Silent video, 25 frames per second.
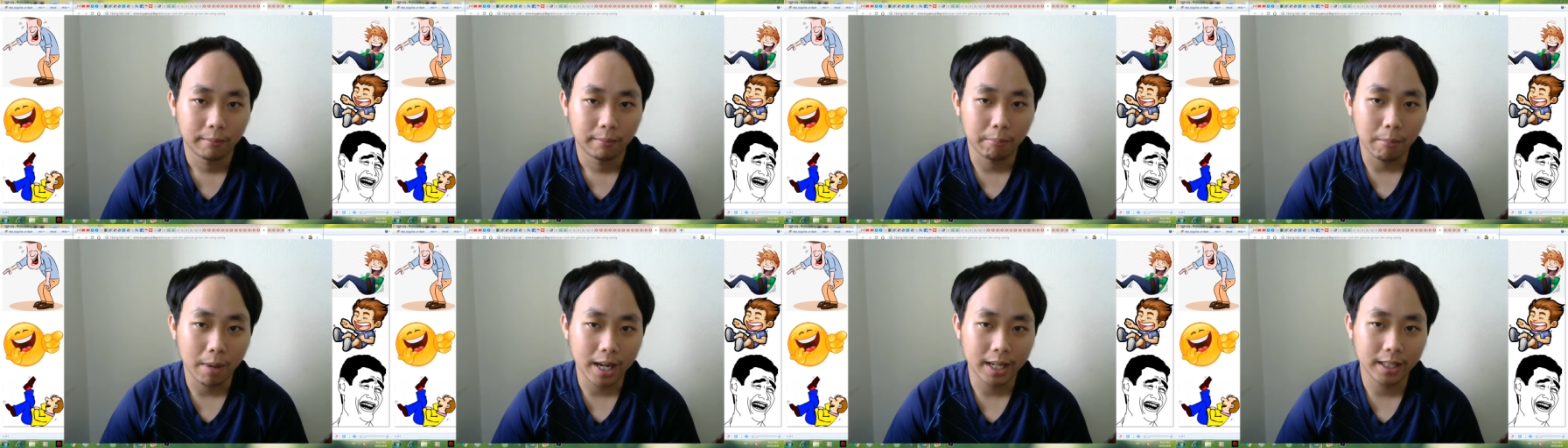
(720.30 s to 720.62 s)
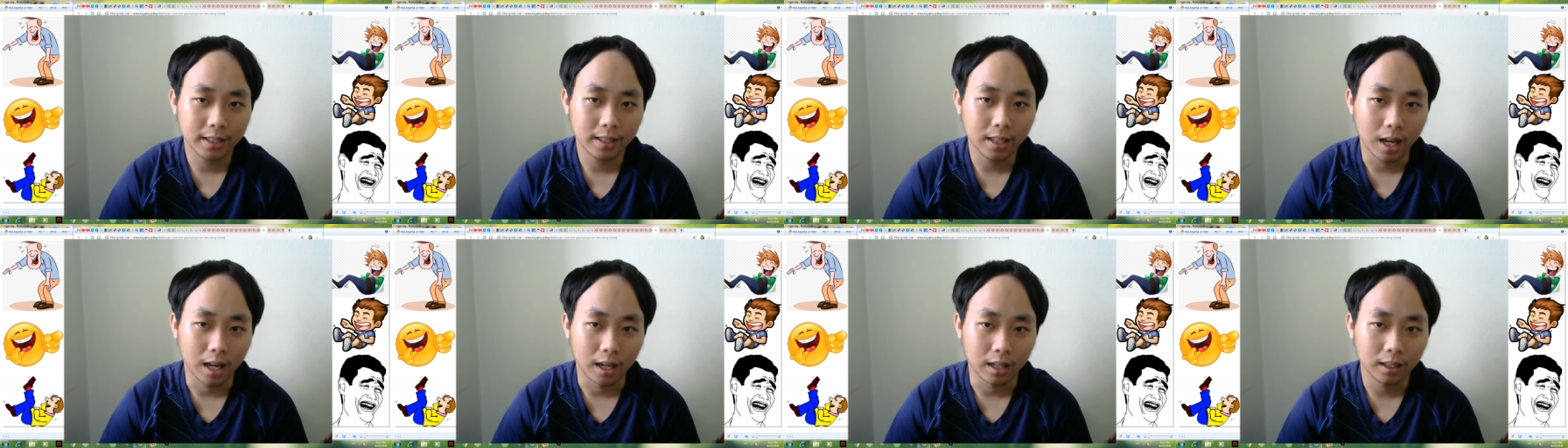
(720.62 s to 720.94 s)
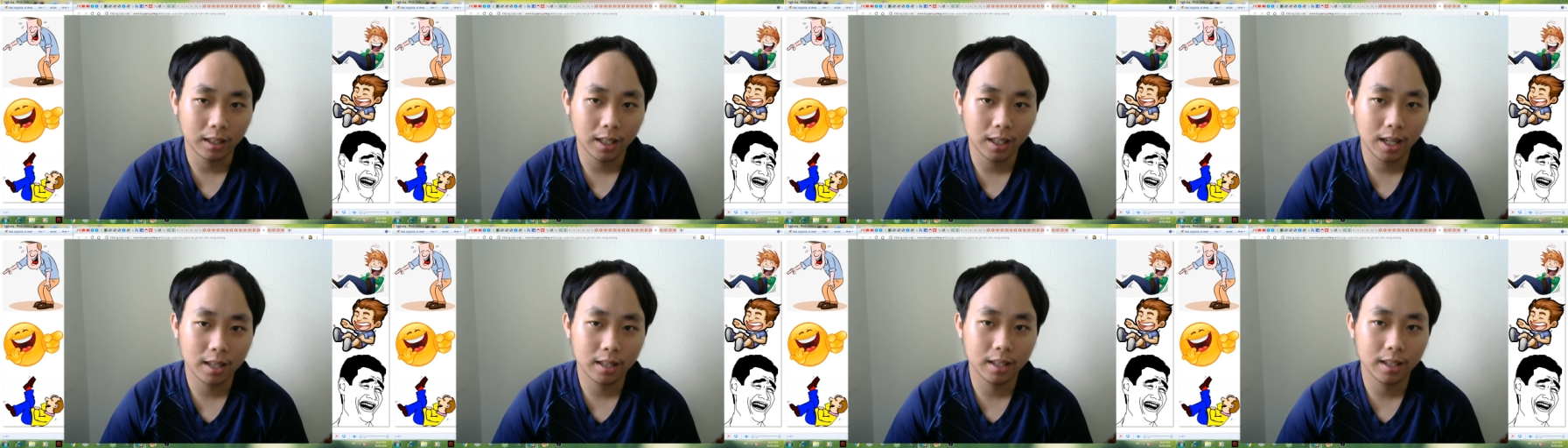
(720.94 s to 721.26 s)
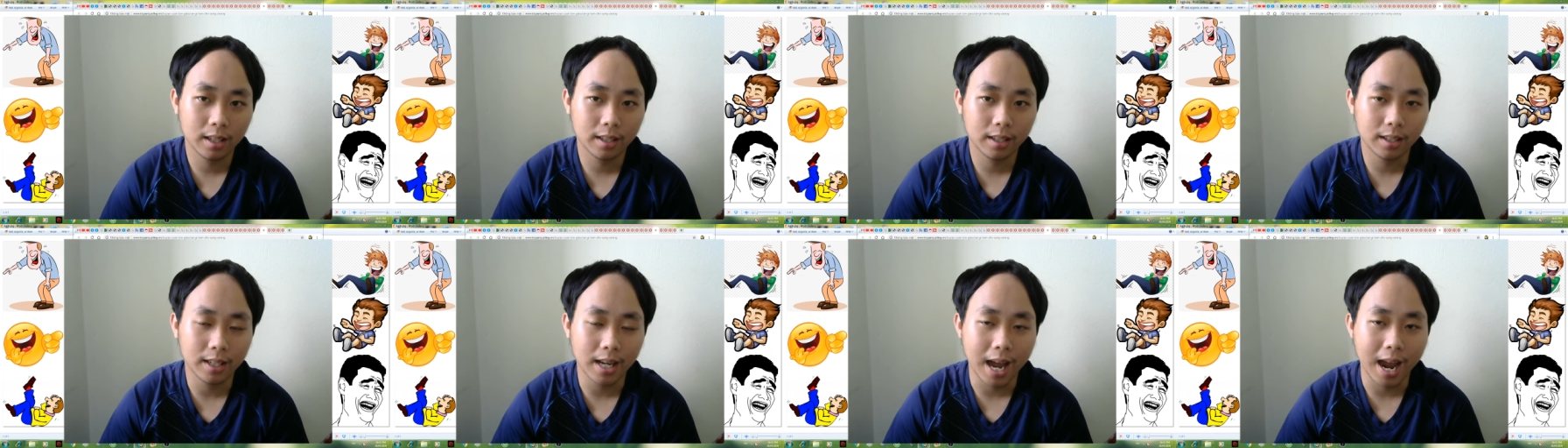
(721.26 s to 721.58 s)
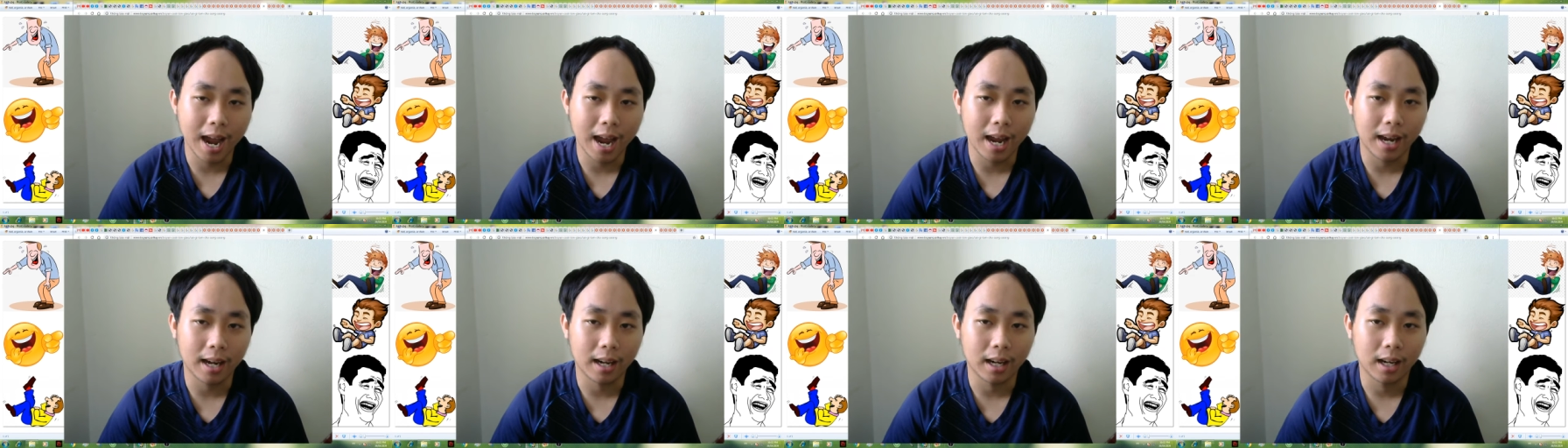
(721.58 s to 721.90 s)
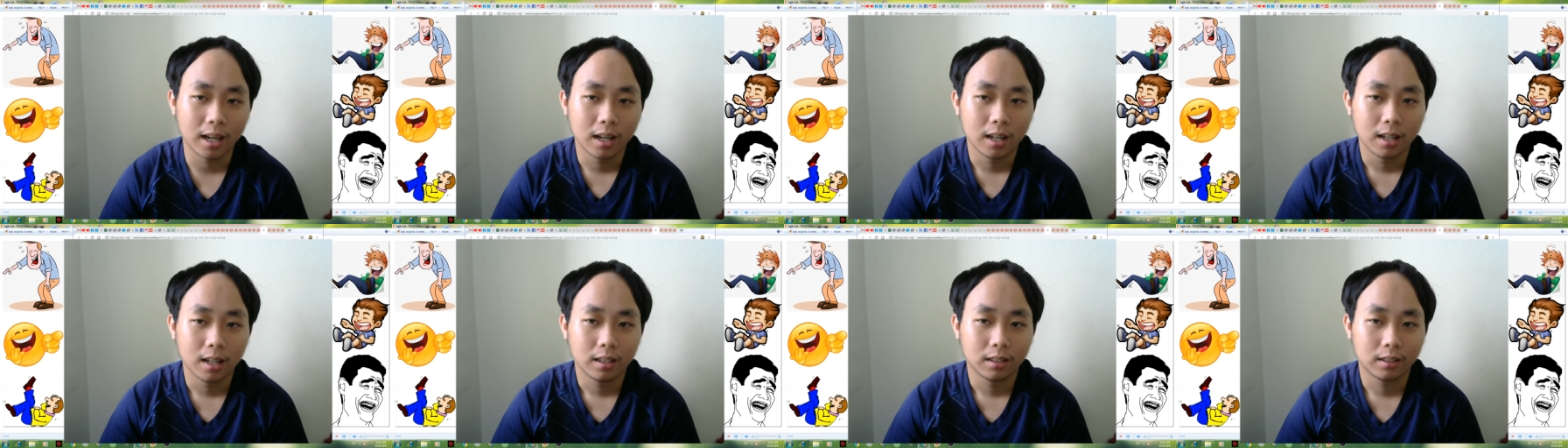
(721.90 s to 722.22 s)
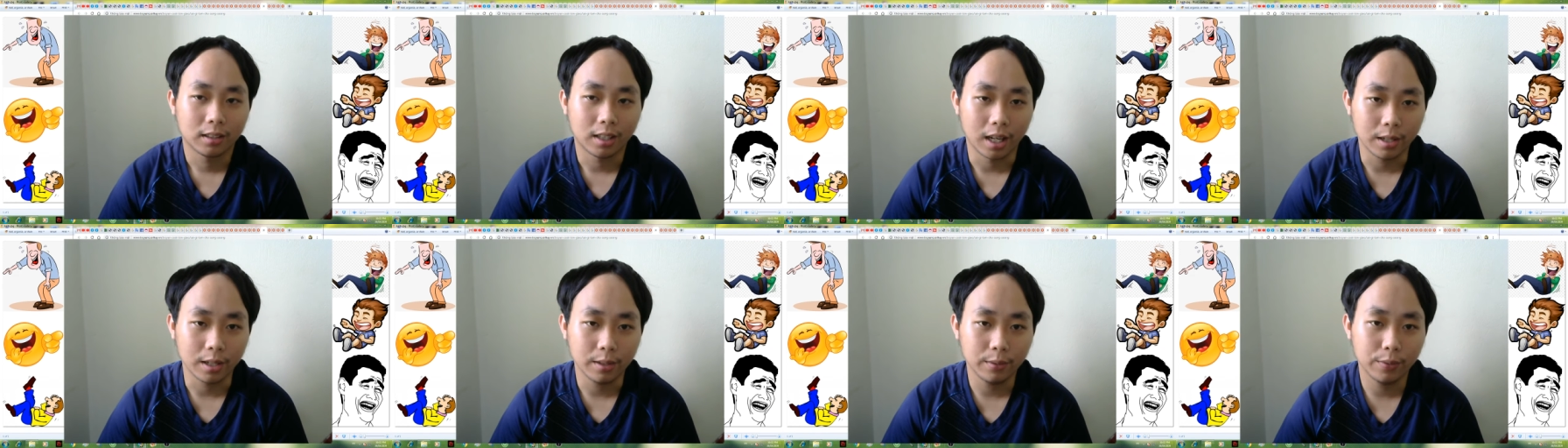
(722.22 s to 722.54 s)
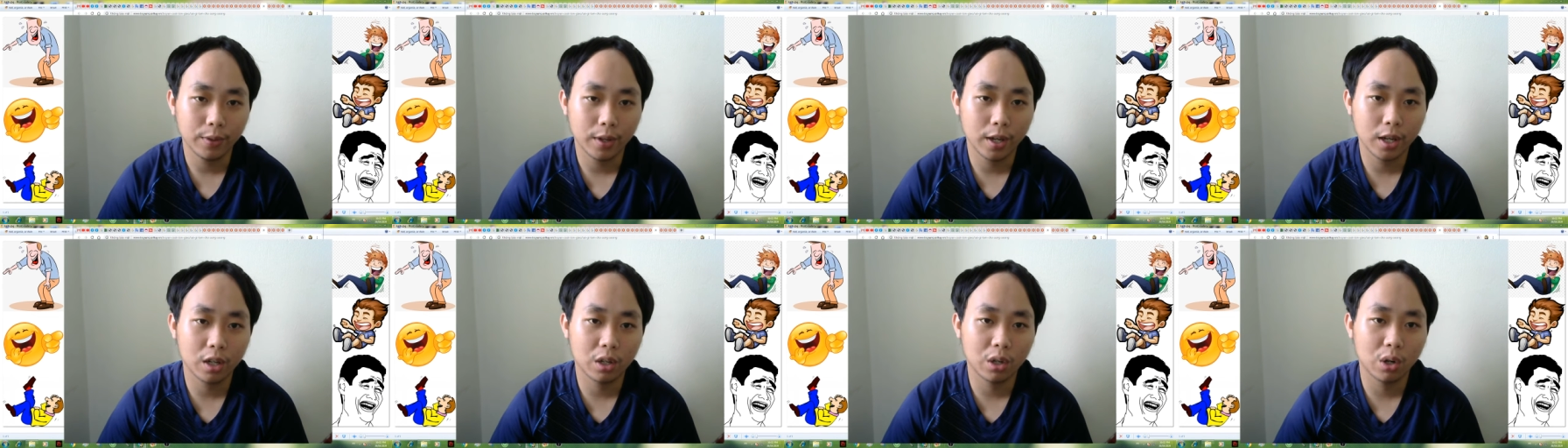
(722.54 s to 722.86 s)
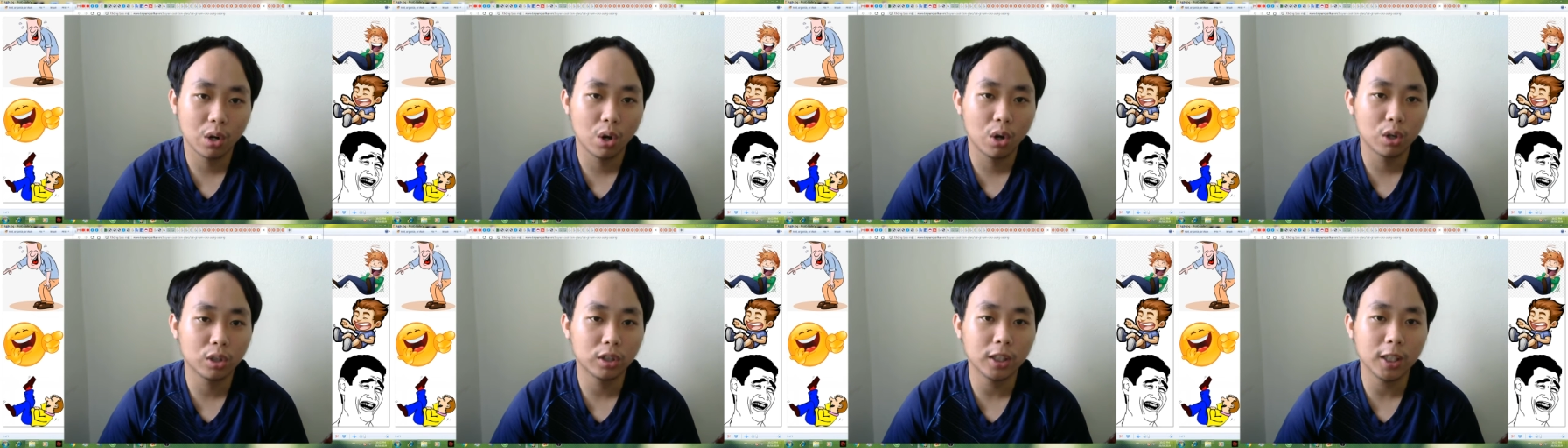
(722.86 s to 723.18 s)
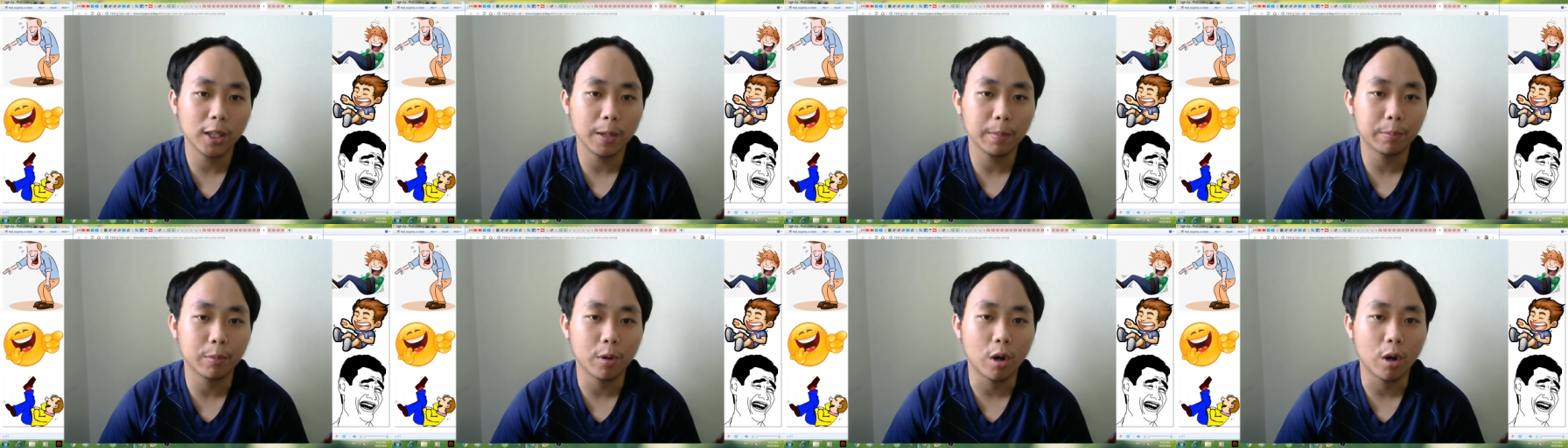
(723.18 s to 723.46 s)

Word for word: Bay thẳng lên thiên đàng Thánh Phêrô tiếp